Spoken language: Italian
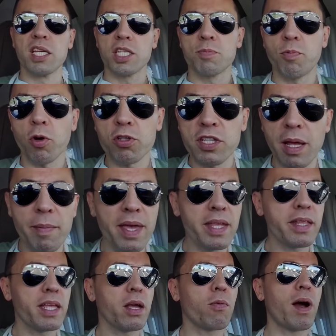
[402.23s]

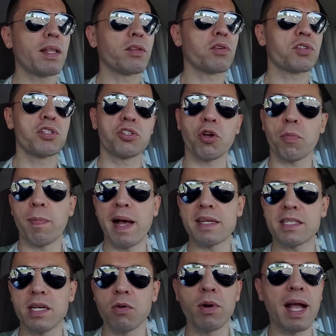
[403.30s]
Spostamenti quando si
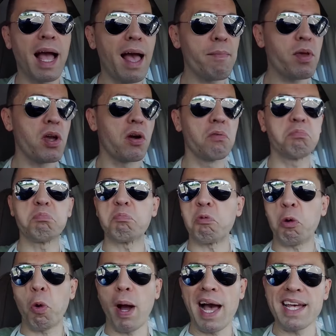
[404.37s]
sorpassa un
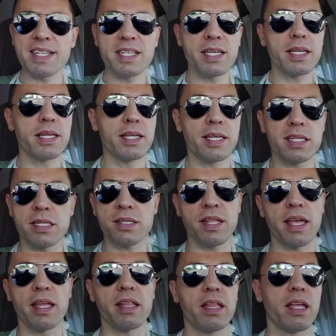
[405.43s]
camion quasi
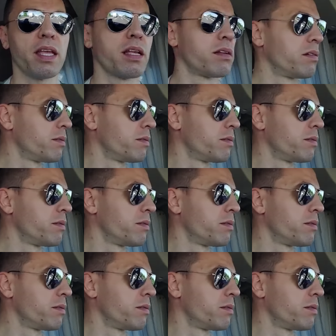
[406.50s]
inesistenti.